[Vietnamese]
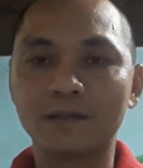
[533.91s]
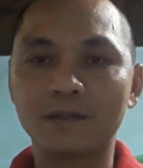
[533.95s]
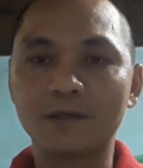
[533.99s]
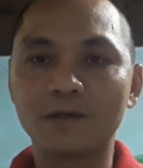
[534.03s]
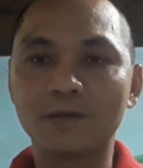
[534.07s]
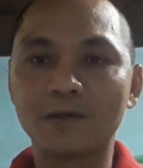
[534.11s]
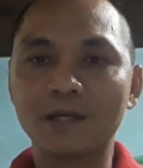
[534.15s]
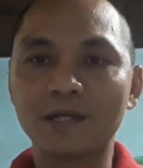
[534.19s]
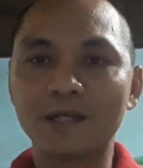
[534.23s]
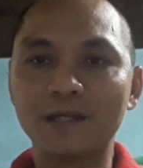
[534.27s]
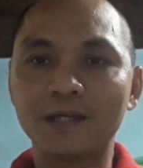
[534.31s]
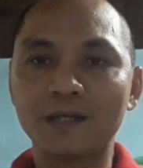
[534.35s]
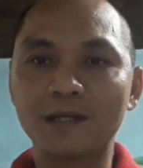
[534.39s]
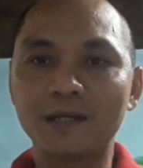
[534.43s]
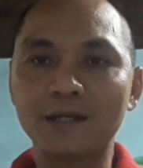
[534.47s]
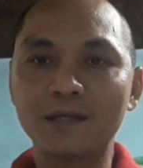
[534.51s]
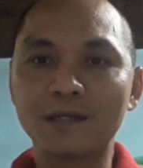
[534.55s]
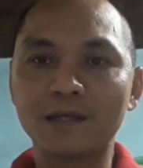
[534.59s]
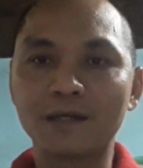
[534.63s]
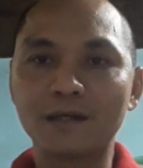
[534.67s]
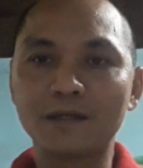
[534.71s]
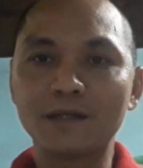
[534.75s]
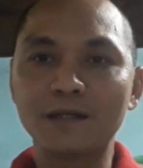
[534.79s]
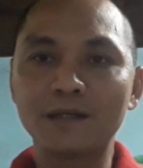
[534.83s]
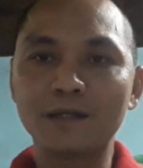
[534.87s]
nhiều khi
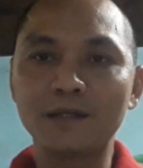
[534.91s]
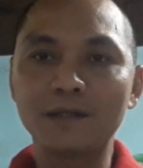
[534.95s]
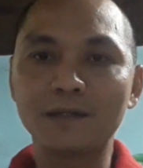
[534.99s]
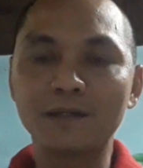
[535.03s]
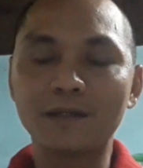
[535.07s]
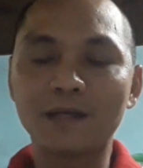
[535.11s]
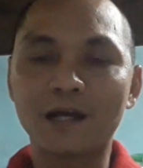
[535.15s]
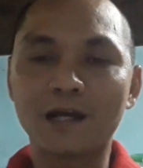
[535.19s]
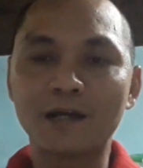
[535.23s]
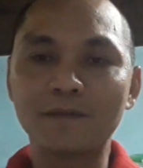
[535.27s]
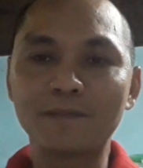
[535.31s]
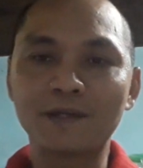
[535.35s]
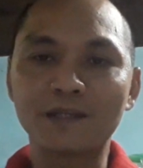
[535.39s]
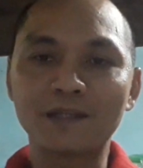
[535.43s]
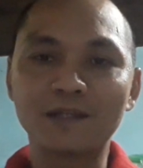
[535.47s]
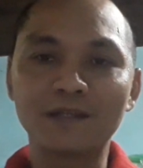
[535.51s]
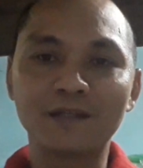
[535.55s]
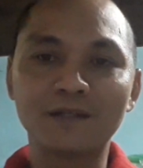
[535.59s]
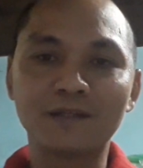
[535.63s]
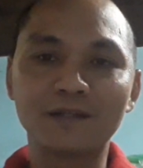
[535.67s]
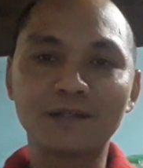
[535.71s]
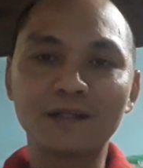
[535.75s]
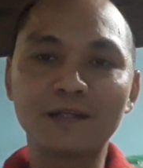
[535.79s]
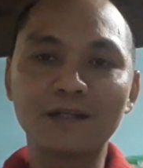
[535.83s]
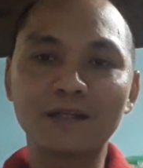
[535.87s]
những cái thợ miệt
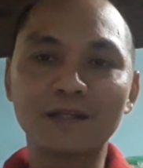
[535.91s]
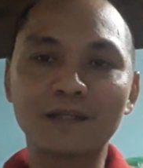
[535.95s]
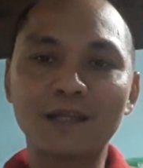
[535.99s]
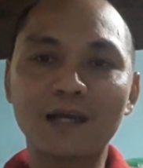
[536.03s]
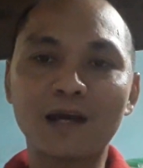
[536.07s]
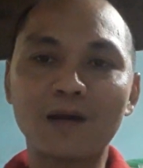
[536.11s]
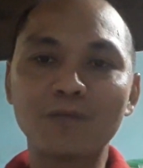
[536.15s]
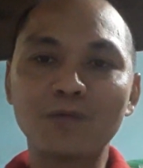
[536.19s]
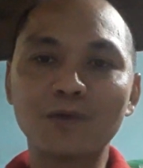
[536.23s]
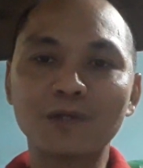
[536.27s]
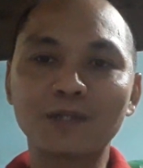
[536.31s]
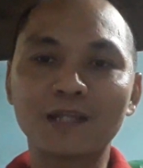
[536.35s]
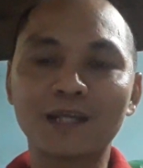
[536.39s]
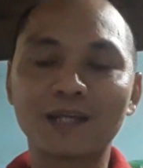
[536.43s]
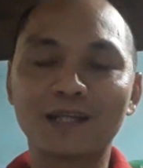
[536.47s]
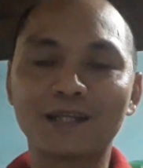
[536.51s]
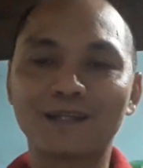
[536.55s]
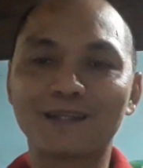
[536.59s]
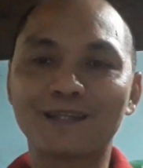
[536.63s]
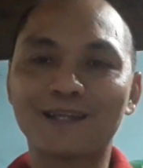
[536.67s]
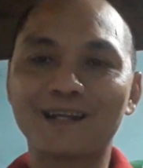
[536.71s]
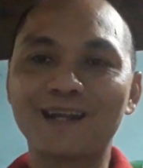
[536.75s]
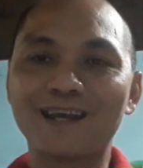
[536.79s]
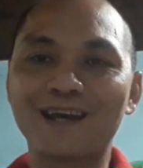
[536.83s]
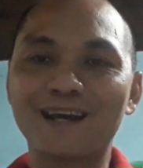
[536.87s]
vườn người ta không có tiền
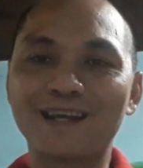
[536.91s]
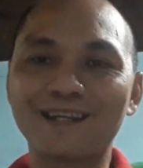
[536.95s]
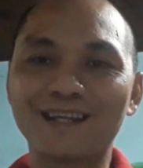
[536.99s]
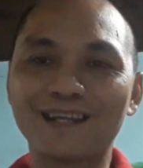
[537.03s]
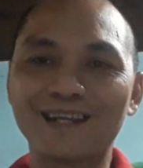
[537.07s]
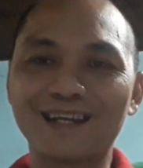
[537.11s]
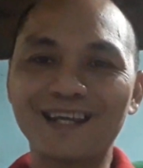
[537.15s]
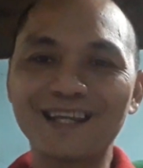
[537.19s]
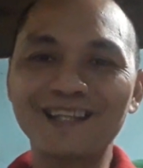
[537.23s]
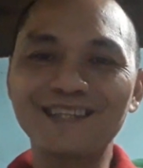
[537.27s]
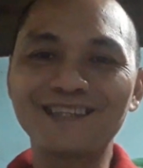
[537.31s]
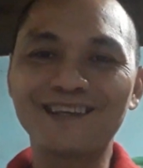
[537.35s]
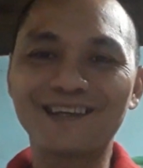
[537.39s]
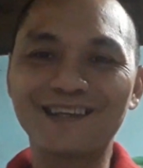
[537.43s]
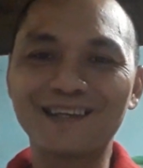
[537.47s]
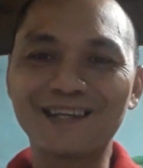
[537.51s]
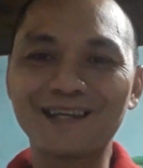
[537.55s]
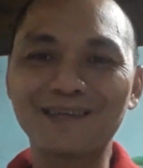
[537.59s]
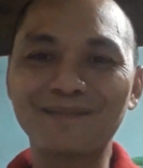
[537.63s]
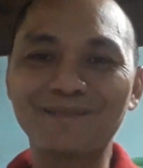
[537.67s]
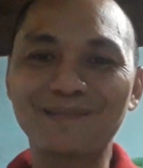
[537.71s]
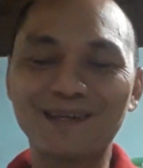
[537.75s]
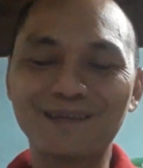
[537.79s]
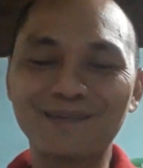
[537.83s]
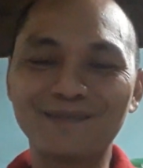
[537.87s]
người ta đền đèn led cho anh
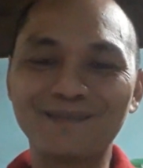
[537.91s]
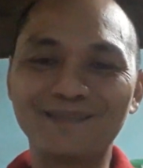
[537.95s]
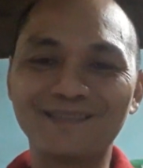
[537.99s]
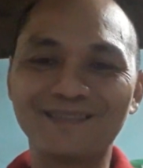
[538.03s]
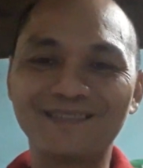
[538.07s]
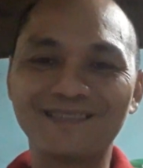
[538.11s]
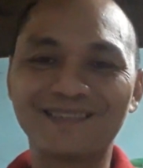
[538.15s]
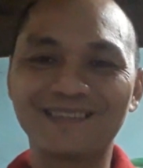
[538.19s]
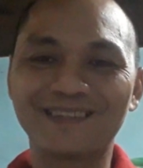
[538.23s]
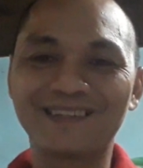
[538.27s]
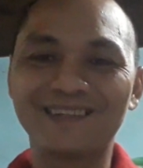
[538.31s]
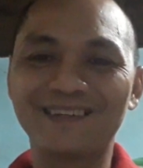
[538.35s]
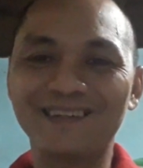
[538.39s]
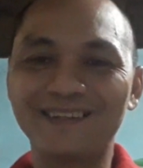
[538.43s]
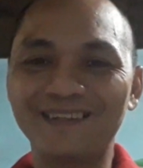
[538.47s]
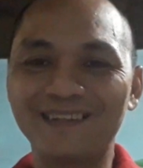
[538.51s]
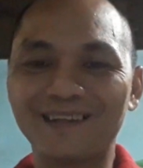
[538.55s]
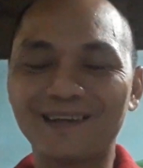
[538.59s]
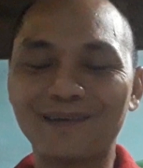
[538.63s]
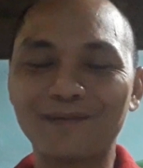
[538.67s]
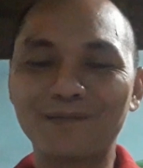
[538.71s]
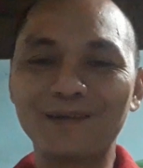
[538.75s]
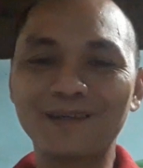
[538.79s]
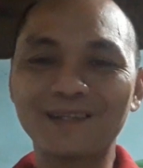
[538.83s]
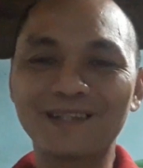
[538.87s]
em đâu đó
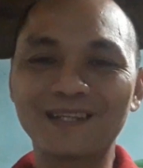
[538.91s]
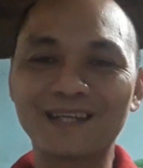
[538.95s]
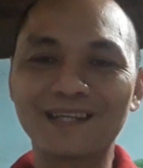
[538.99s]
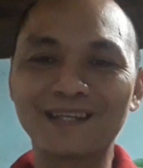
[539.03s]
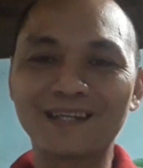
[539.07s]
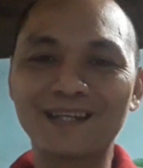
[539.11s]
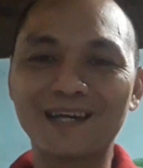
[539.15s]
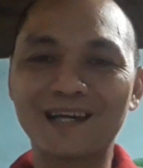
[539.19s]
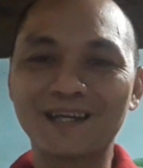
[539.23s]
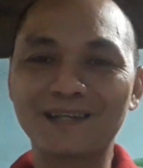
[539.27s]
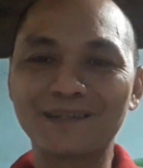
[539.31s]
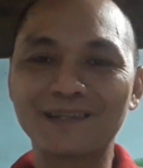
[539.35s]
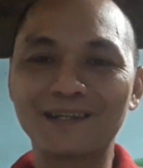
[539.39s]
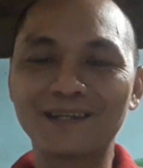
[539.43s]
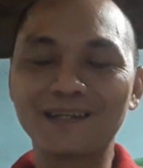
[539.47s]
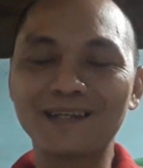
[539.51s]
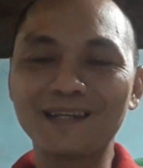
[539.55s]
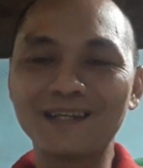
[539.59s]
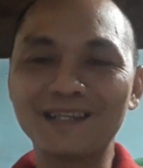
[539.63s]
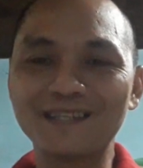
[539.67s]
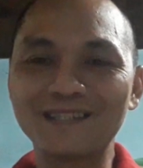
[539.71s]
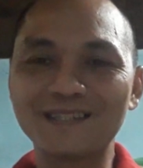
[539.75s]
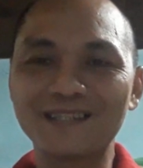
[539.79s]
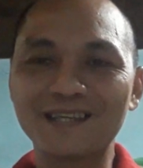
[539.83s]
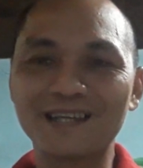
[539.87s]
không có tiền đền những
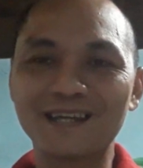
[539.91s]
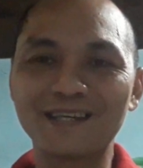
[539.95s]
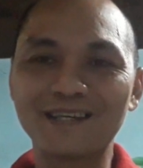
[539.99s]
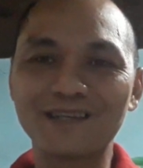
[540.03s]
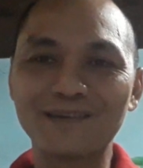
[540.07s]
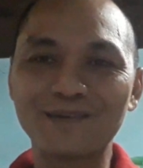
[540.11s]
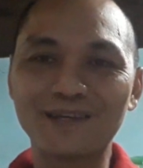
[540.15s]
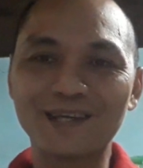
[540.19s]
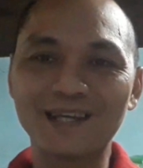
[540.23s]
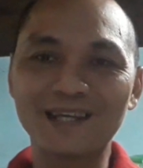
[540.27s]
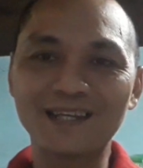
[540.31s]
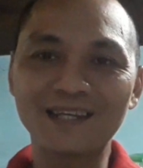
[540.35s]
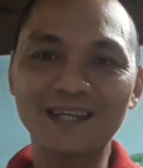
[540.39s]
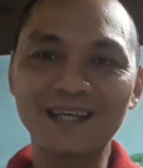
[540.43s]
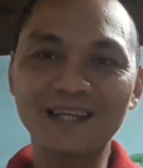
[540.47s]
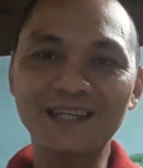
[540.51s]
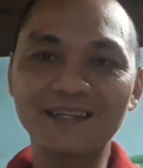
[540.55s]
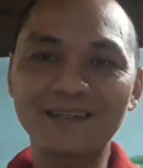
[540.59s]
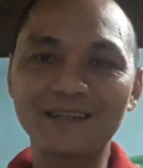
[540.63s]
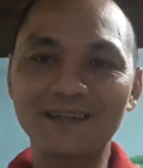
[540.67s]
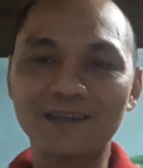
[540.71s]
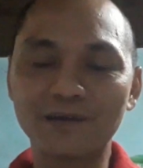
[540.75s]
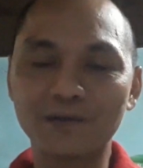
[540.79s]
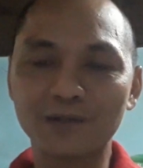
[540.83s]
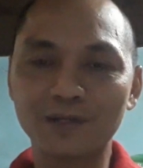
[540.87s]
cái IC điều khiển
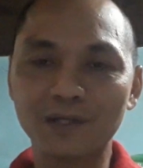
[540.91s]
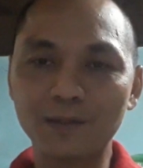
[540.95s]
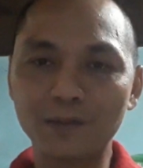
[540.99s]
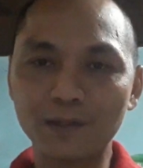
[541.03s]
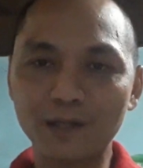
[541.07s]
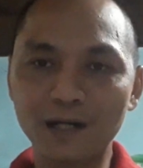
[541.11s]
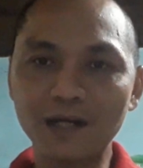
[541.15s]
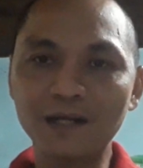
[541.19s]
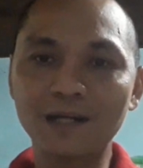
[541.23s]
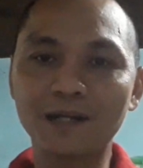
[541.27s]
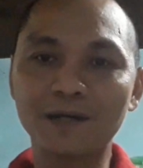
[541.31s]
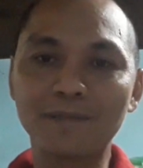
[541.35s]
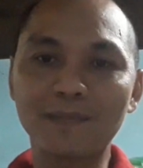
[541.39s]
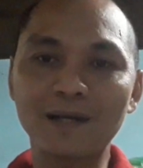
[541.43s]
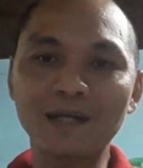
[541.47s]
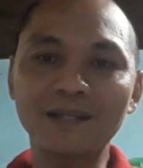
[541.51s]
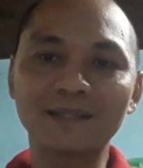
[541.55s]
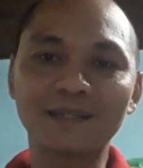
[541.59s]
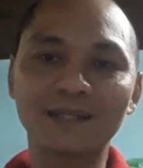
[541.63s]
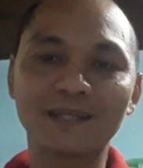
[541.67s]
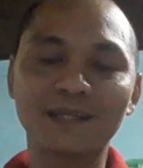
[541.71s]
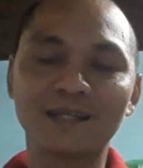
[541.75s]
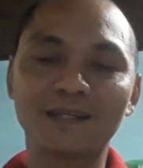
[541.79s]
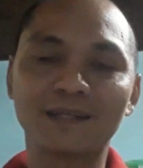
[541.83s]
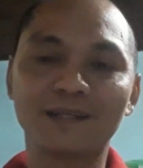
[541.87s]
led đó đâu nó rất là mất
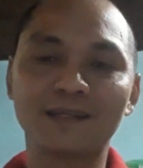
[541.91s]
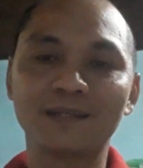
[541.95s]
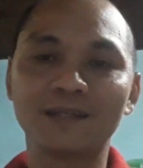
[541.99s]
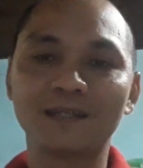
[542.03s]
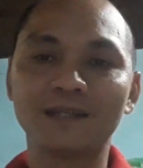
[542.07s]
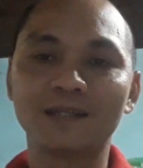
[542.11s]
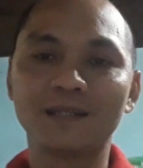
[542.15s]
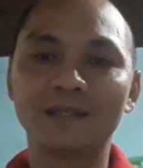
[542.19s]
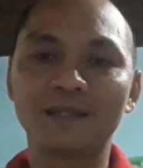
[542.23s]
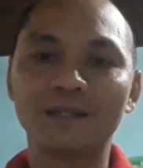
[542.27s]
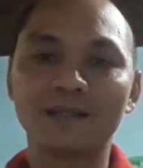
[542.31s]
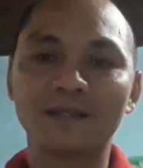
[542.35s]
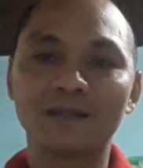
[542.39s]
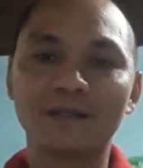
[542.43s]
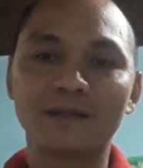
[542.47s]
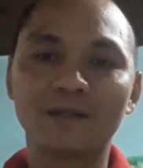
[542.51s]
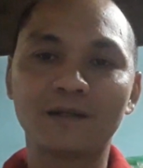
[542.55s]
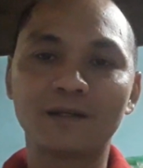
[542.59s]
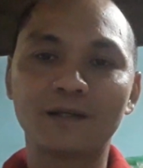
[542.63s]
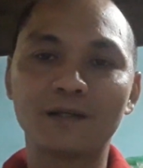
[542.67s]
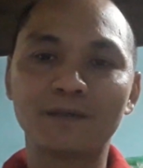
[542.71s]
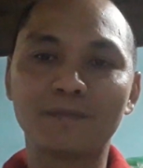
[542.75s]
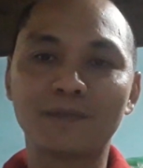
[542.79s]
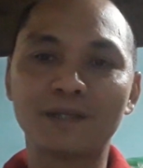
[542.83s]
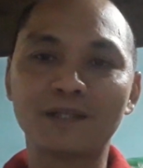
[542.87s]
tiền
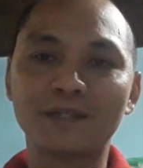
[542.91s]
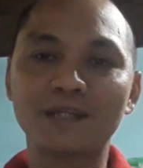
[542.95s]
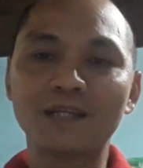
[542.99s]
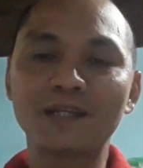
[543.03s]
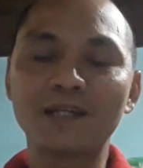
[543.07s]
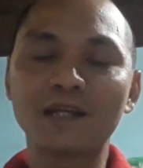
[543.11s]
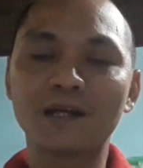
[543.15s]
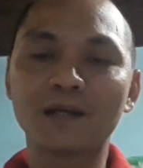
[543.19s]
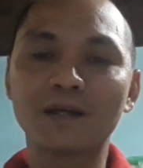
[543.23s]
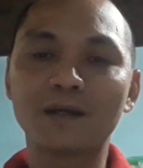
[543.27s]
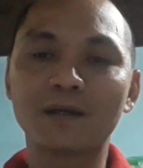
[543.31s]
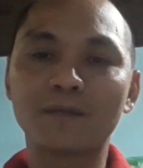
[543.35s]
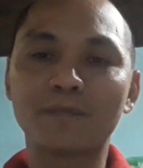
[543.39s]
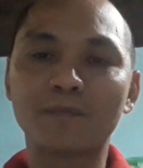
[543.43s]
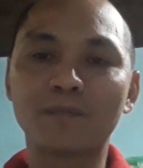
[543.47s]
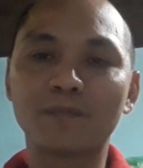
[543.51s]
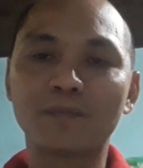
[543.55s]
rồi mình chỉ cần